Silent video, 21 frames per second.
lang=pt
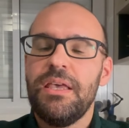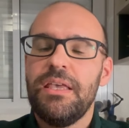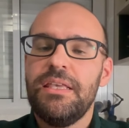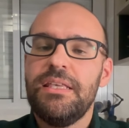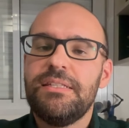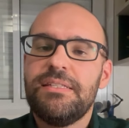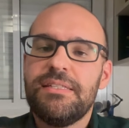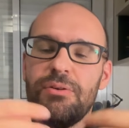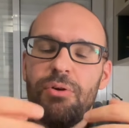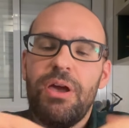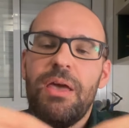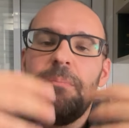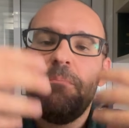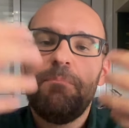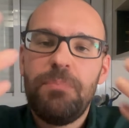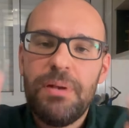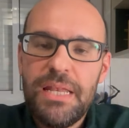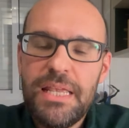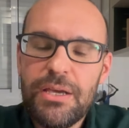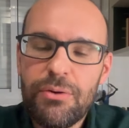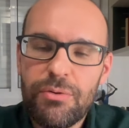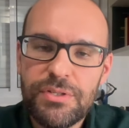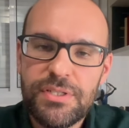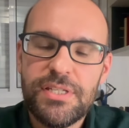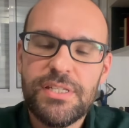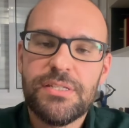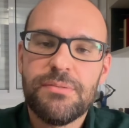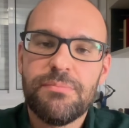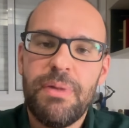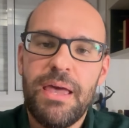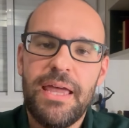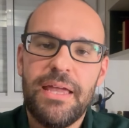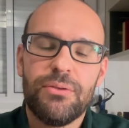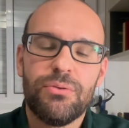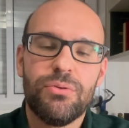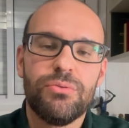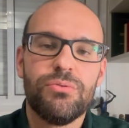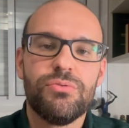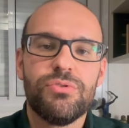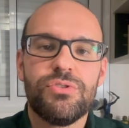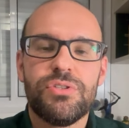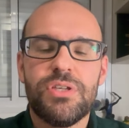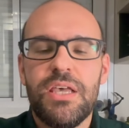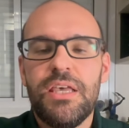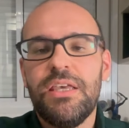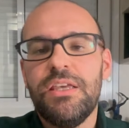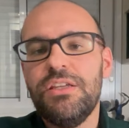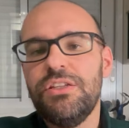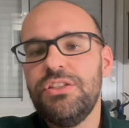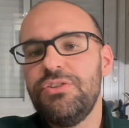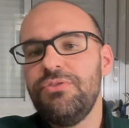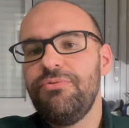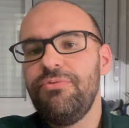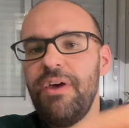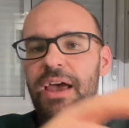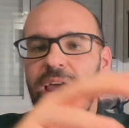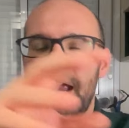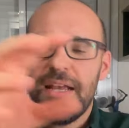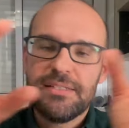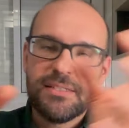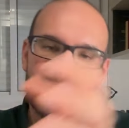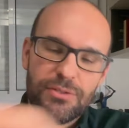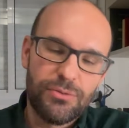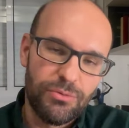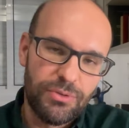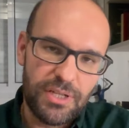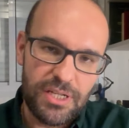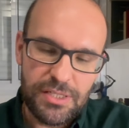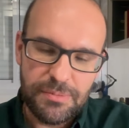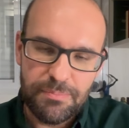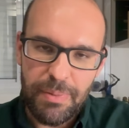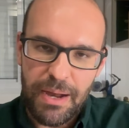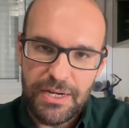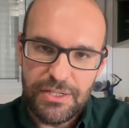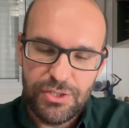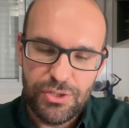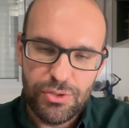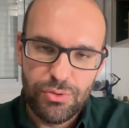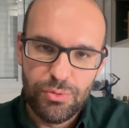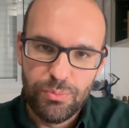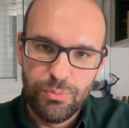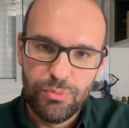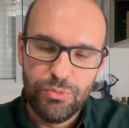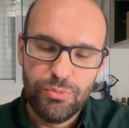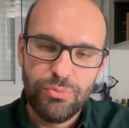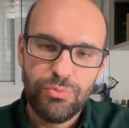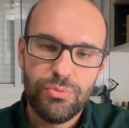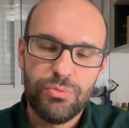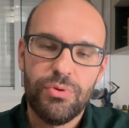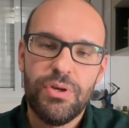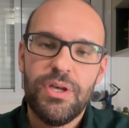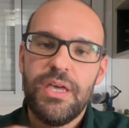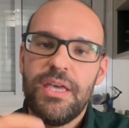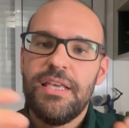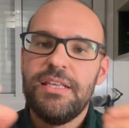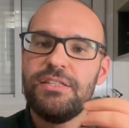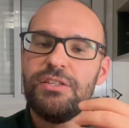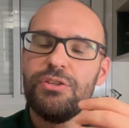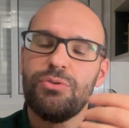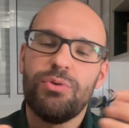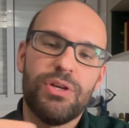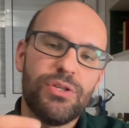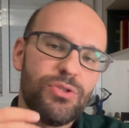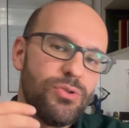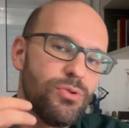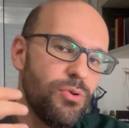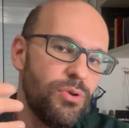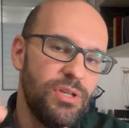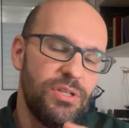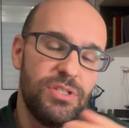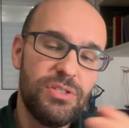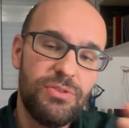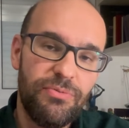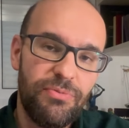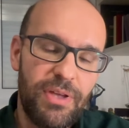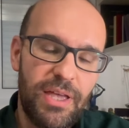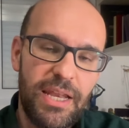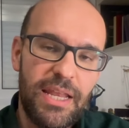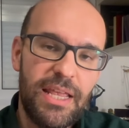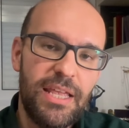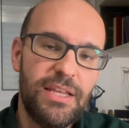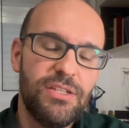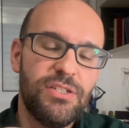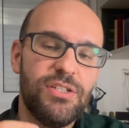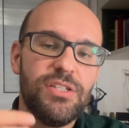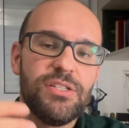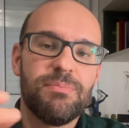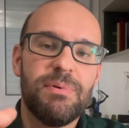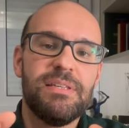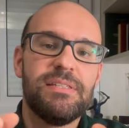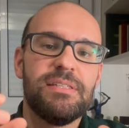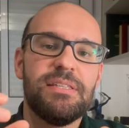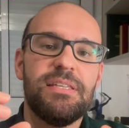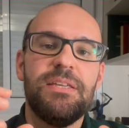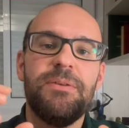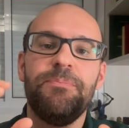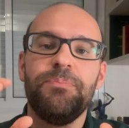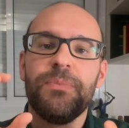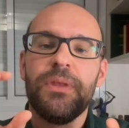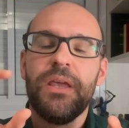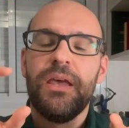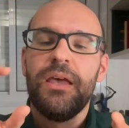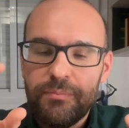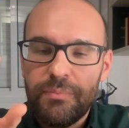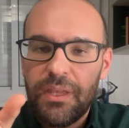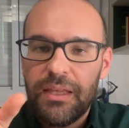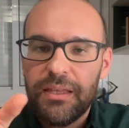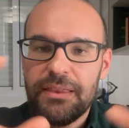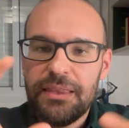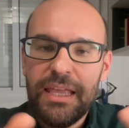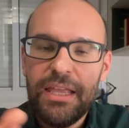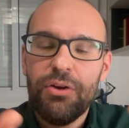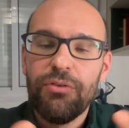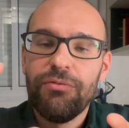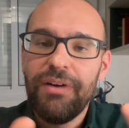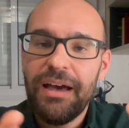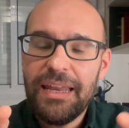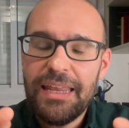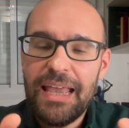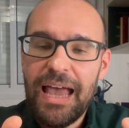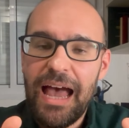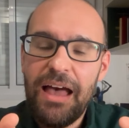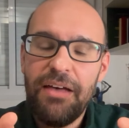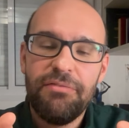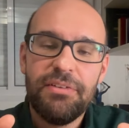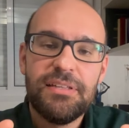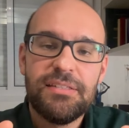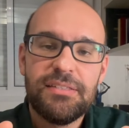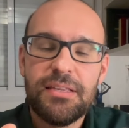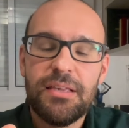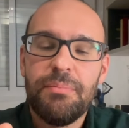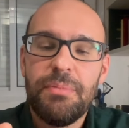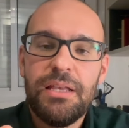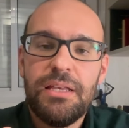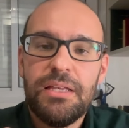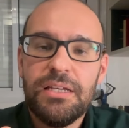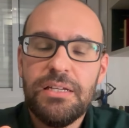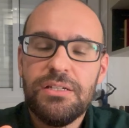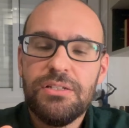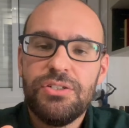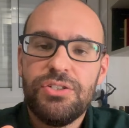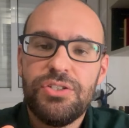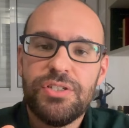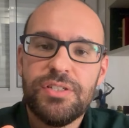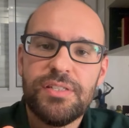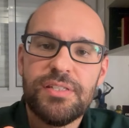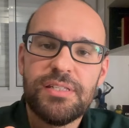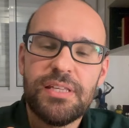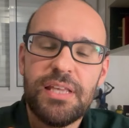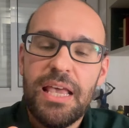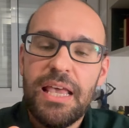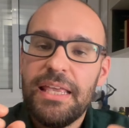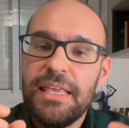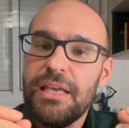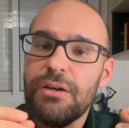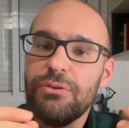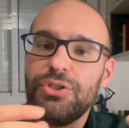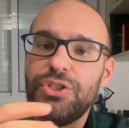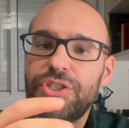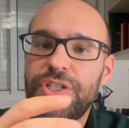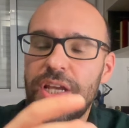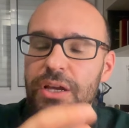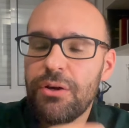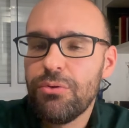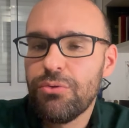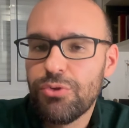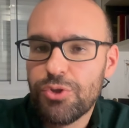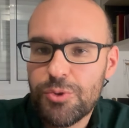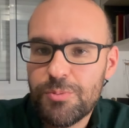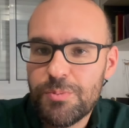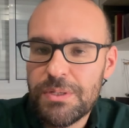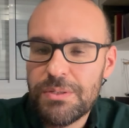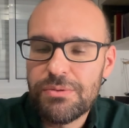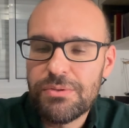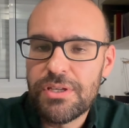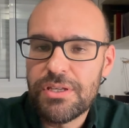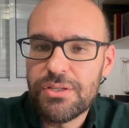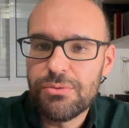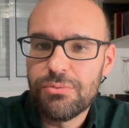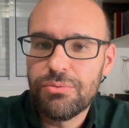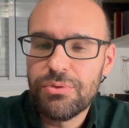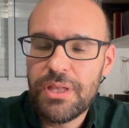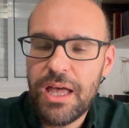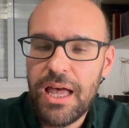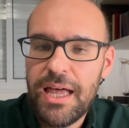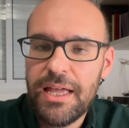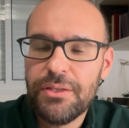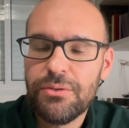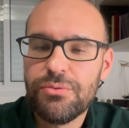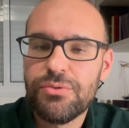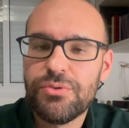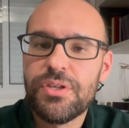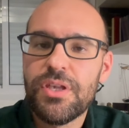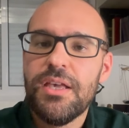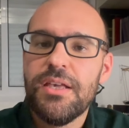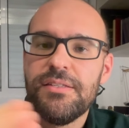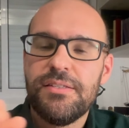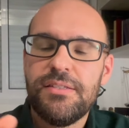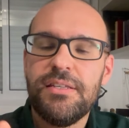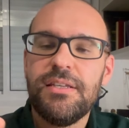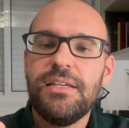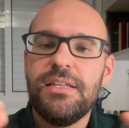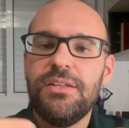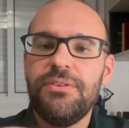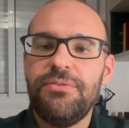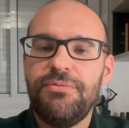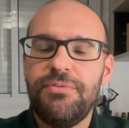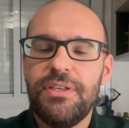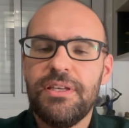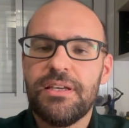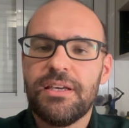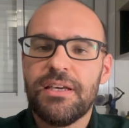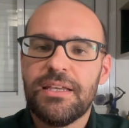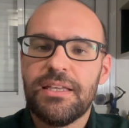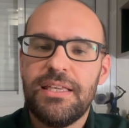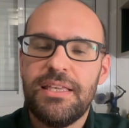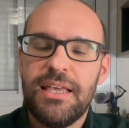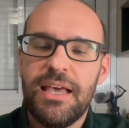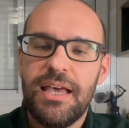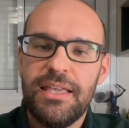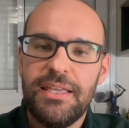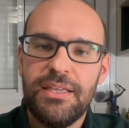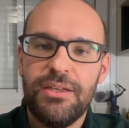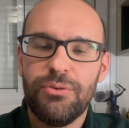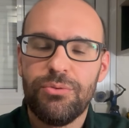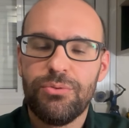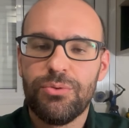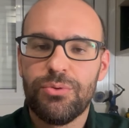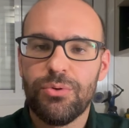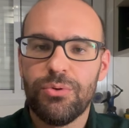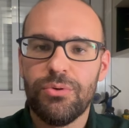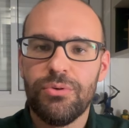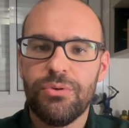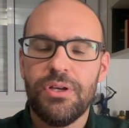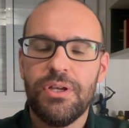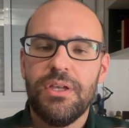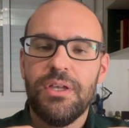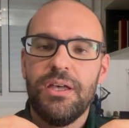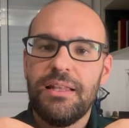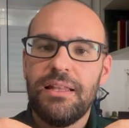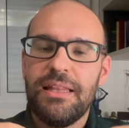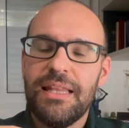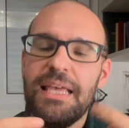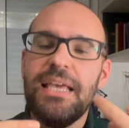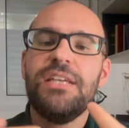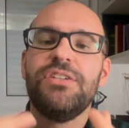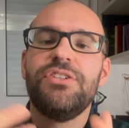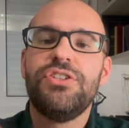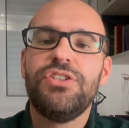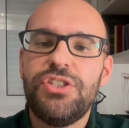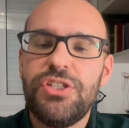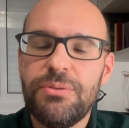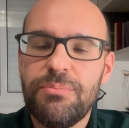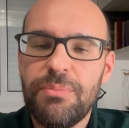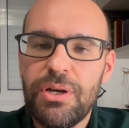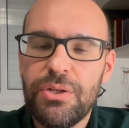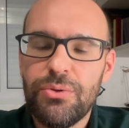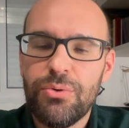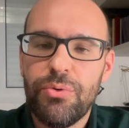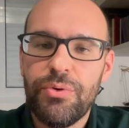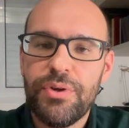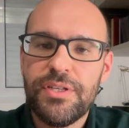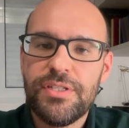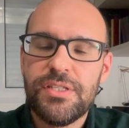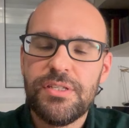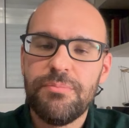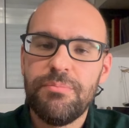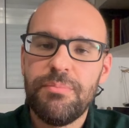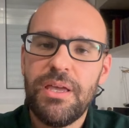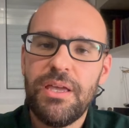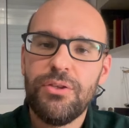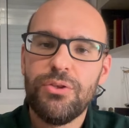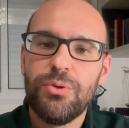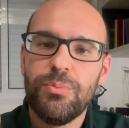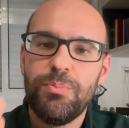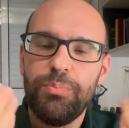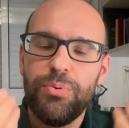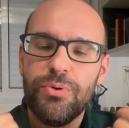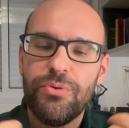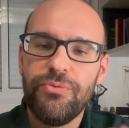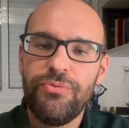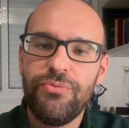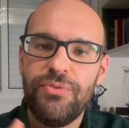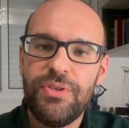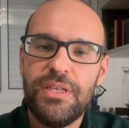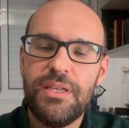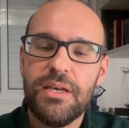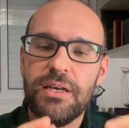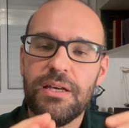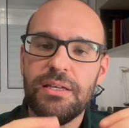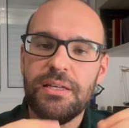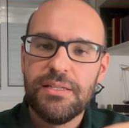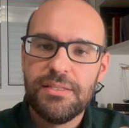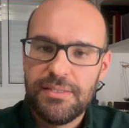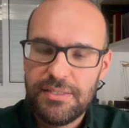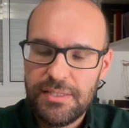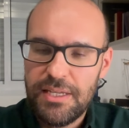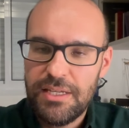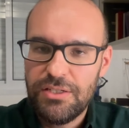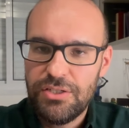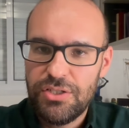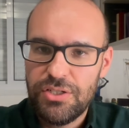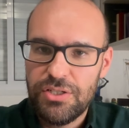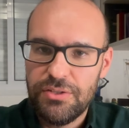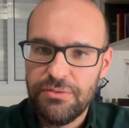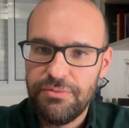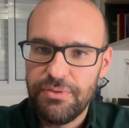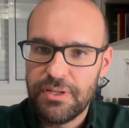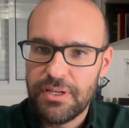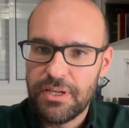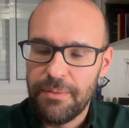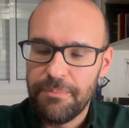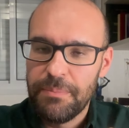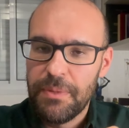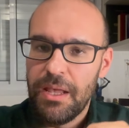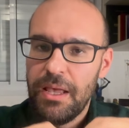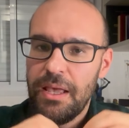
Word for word: E se eu replico esses métodos em diversas outras partes do mundo, em situações diferentes, mas que tenham variáveis semelhantes e eu chego nos mesmos resultados, significa que aí eu estou legitimando o conhecimento por via científica.